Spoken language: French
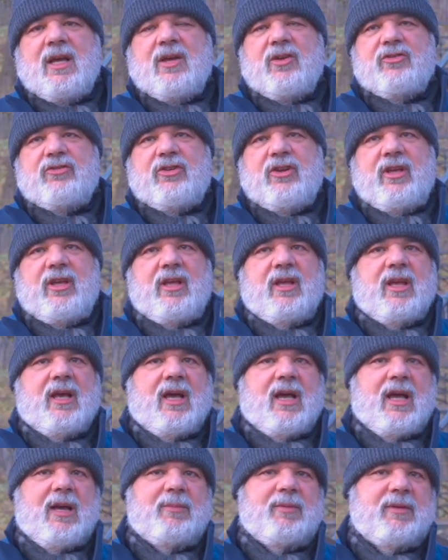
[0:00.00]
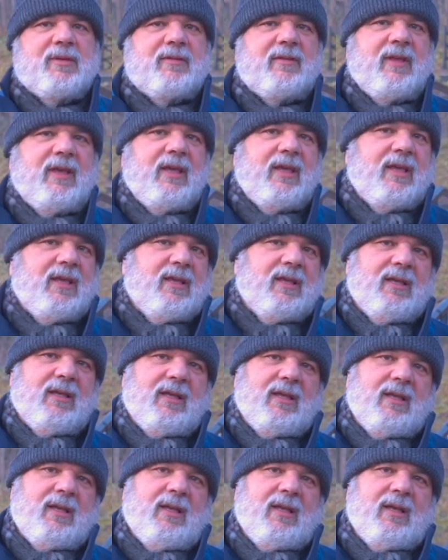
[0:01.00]
J'ai habité
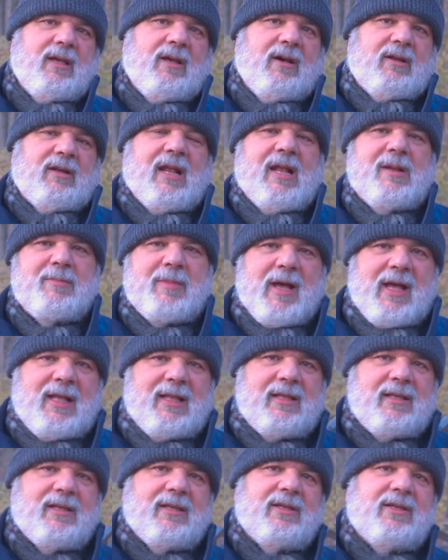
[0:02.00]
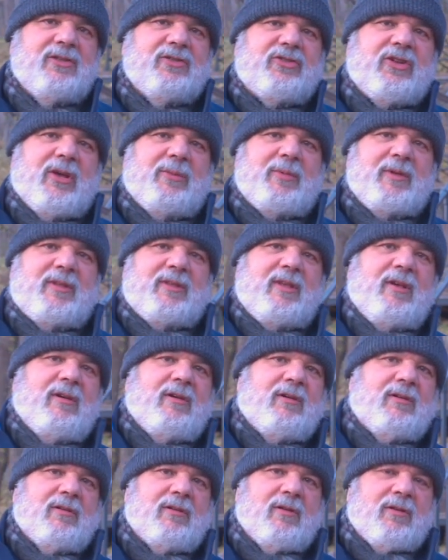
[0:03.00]
en Allemagne, j'ai habité en
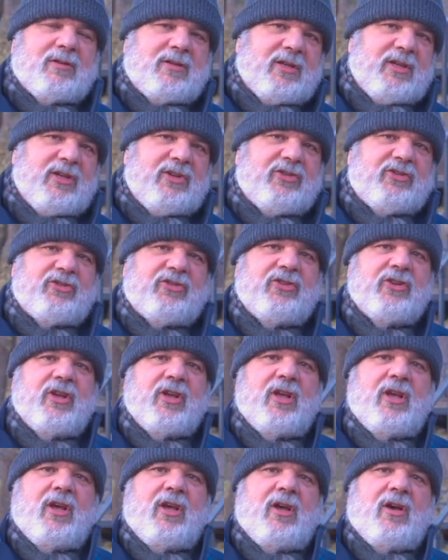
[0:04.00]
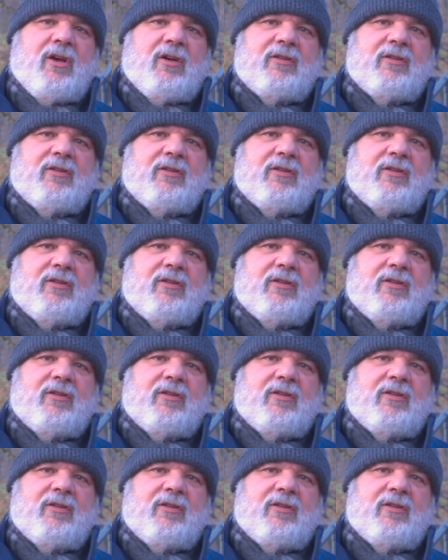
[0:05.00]
Autriche, en